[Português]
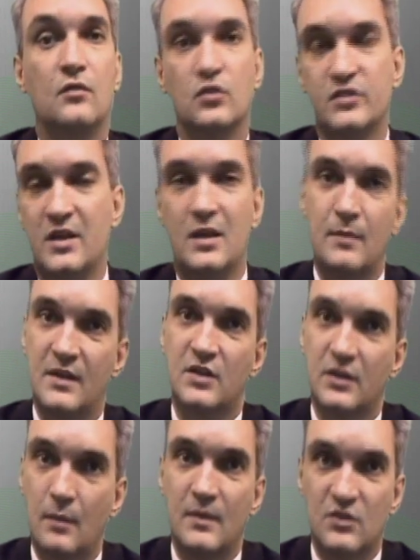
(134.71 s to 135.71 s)
você
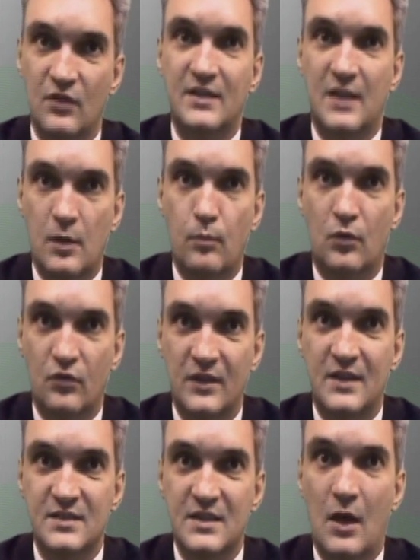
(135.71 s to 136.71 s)
imediatamente vai ter que
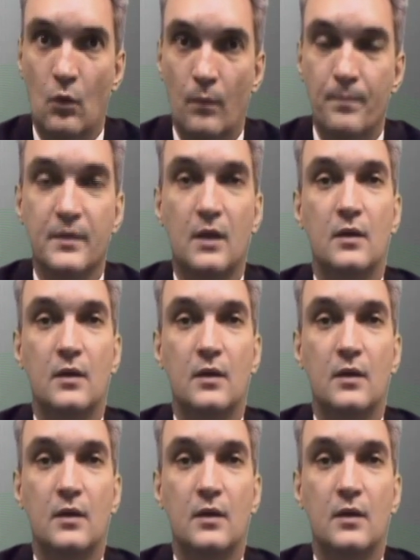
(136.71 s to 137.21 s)
providenciar um.